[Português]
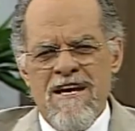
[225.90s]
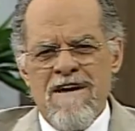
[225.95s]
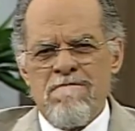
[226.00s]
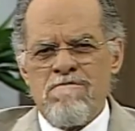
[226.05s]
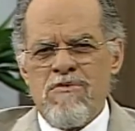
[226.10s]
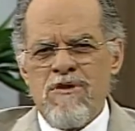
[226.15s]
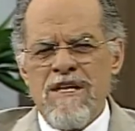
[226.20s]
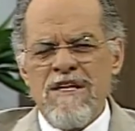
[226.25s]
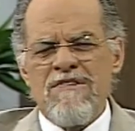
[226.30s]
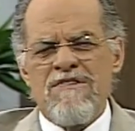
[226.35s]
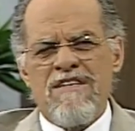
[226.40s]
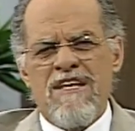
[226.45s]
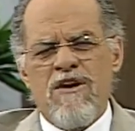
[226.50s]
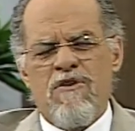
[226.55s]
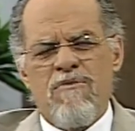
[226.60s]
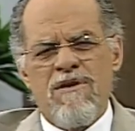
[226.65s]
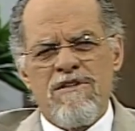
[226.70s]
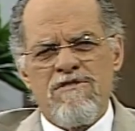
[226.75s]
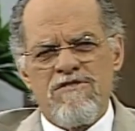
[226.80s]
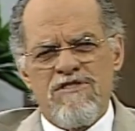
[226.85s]
Por isso que
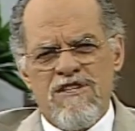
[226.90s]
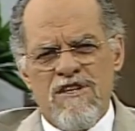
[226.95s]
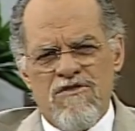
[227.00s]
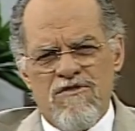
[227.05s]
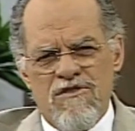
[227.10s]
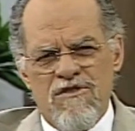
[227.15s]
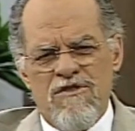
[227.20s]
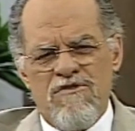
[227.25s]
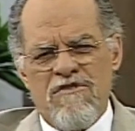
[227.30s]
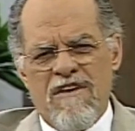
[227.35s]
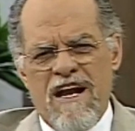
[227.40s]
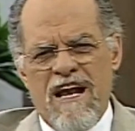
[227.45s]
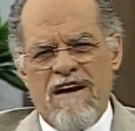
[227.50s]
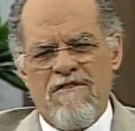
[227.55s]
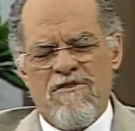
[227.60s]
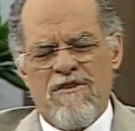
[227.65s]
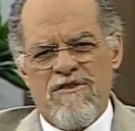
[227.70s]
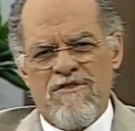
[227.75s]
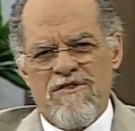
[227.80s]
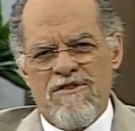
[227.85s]
quando Jesus
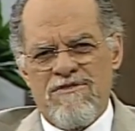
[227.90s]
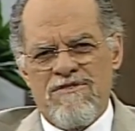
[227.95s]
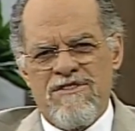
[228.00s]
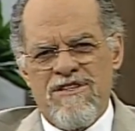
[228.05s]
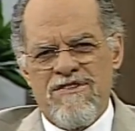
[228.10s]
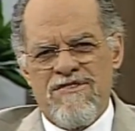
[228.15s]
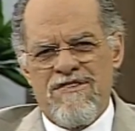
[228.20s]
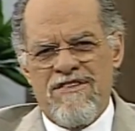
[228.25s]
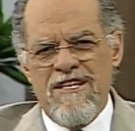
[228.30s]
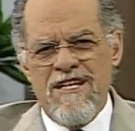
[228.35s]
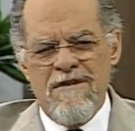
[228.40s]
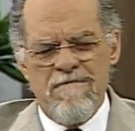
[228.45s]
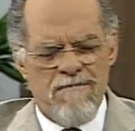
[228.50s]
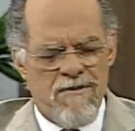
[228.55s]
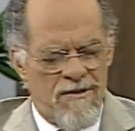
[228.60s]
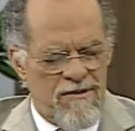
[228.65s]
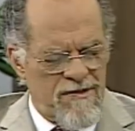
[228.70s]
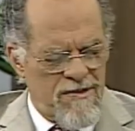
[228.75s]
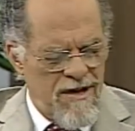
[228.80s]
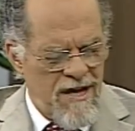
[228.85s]
falava com seus
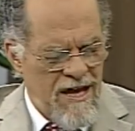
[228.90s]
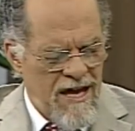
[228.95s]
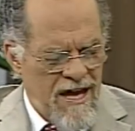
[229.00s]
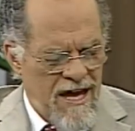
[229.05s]
discípulos,